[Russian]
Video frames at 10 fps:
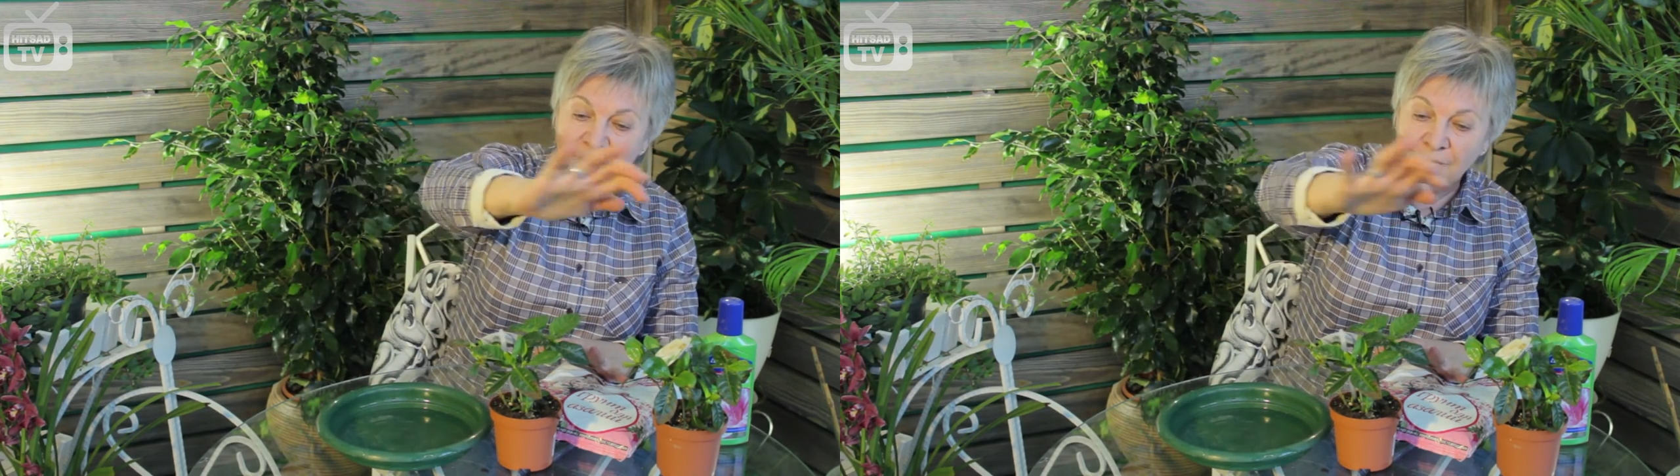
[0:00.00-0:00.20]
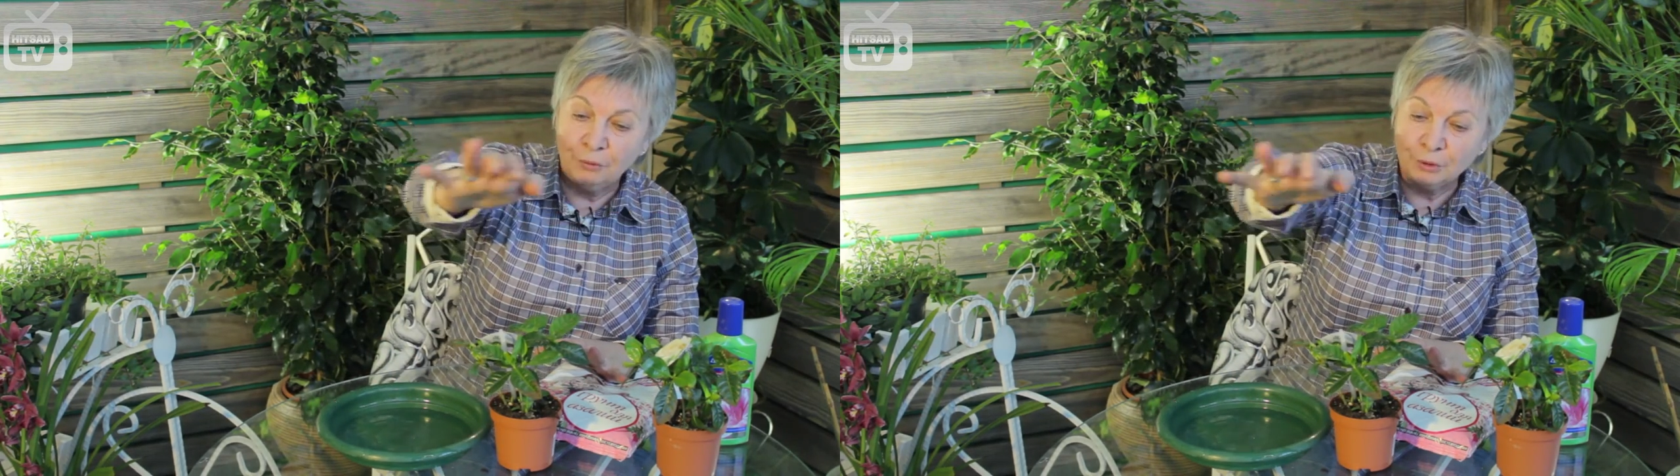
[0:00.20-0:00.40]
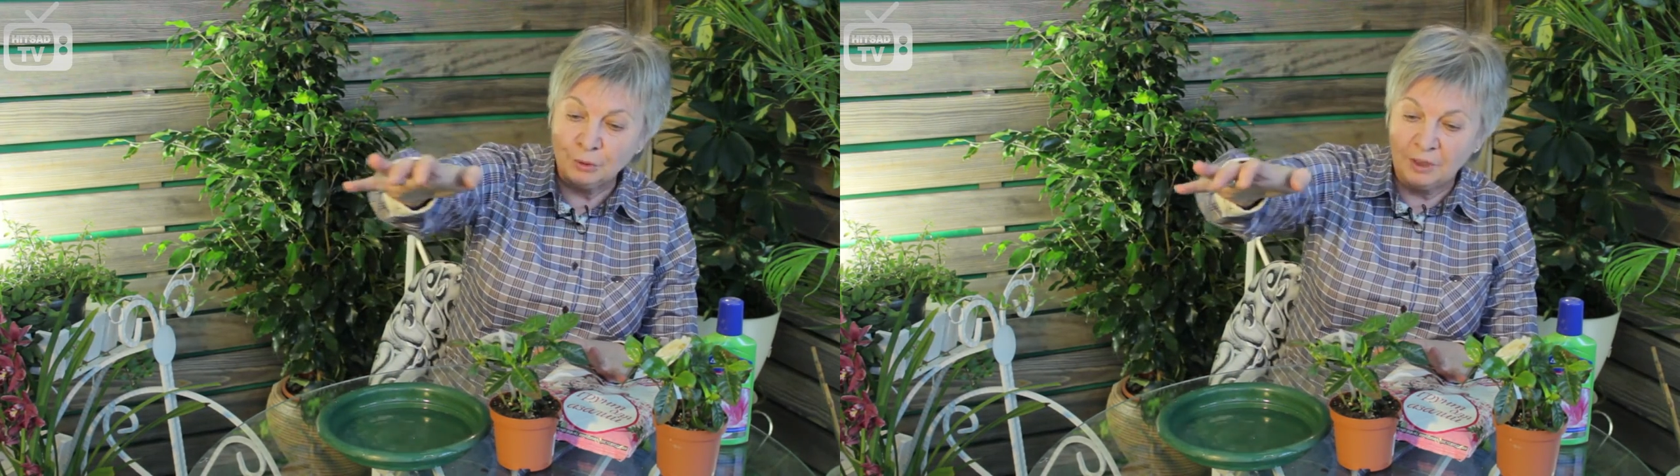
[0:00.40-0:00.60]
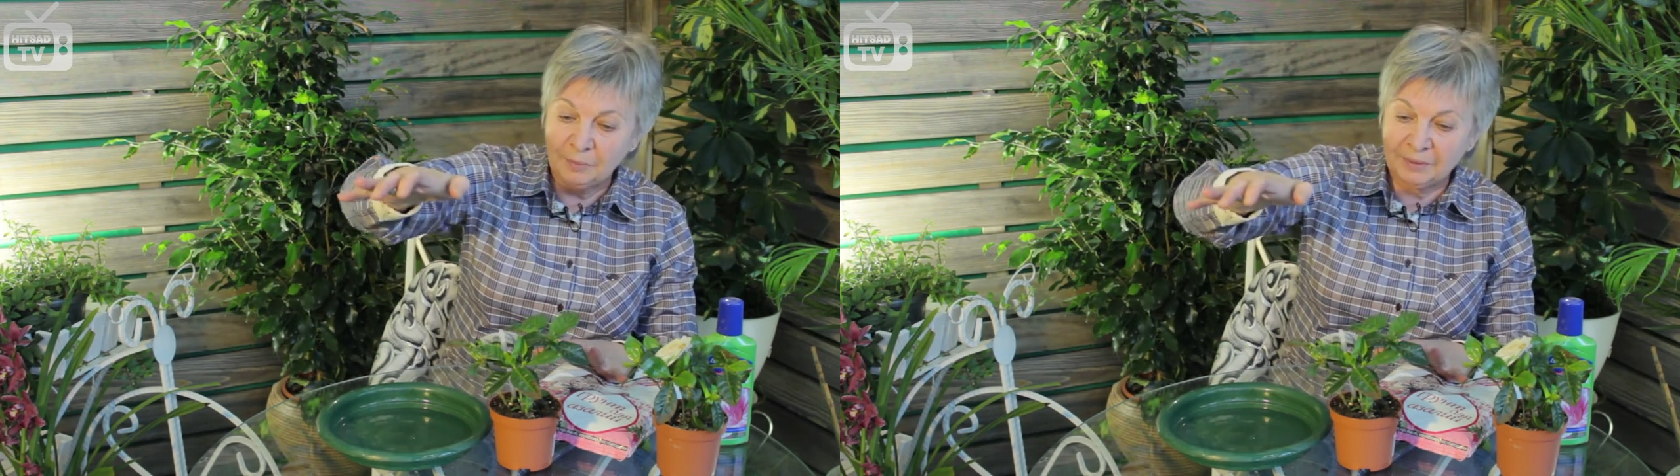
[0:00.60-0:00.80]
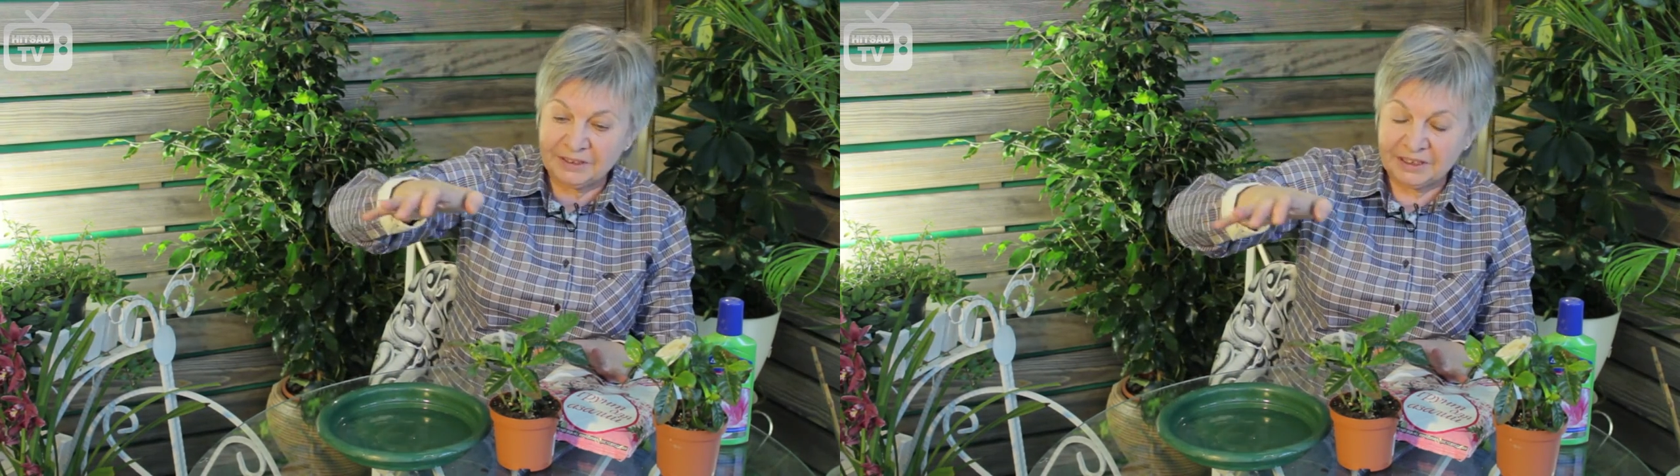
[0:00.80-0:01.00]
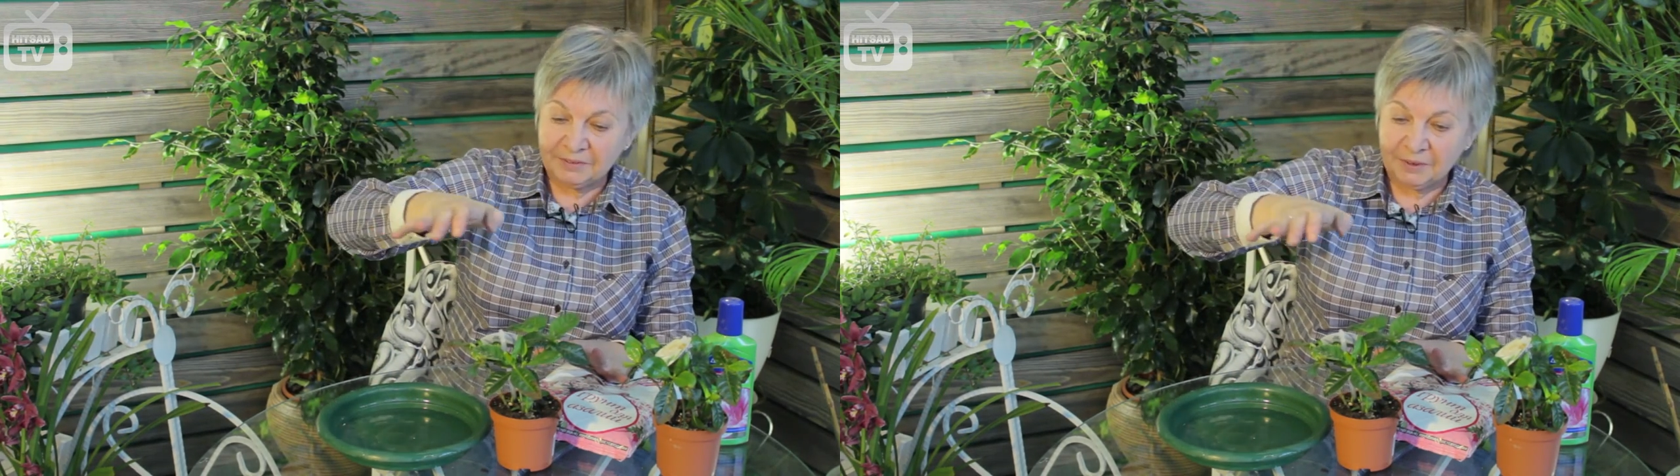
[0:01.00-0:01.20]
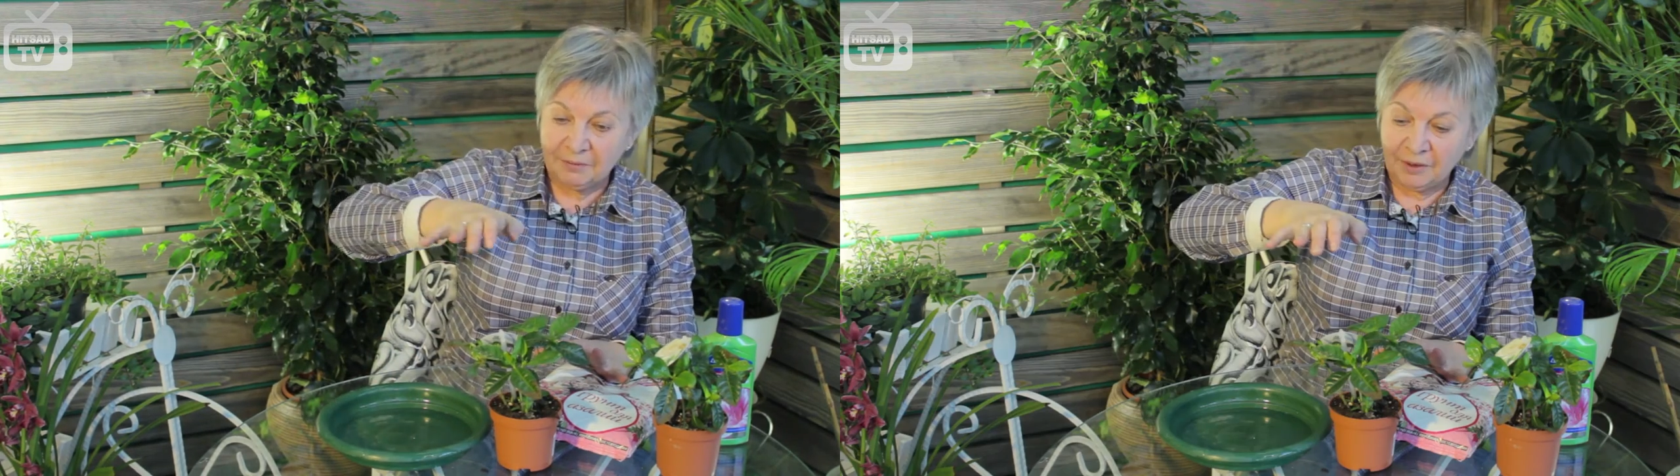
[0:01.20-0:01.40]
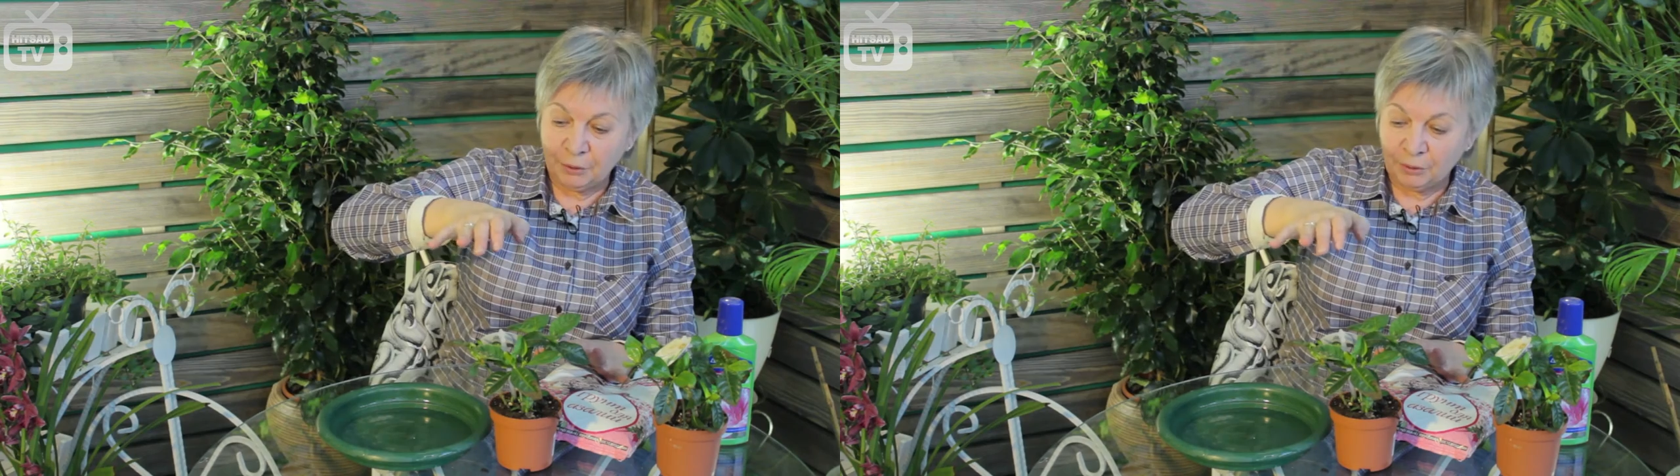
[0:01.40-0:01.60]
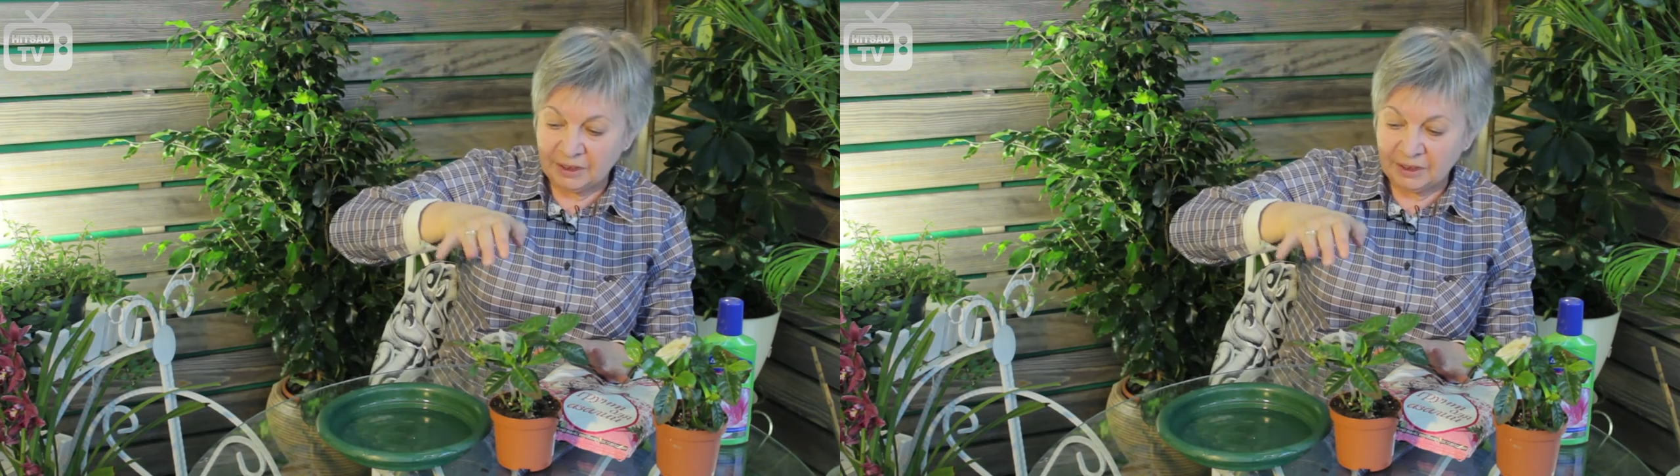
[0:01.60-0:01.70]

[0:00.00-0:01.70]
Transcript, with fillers: воздух опрыскиваем вокруг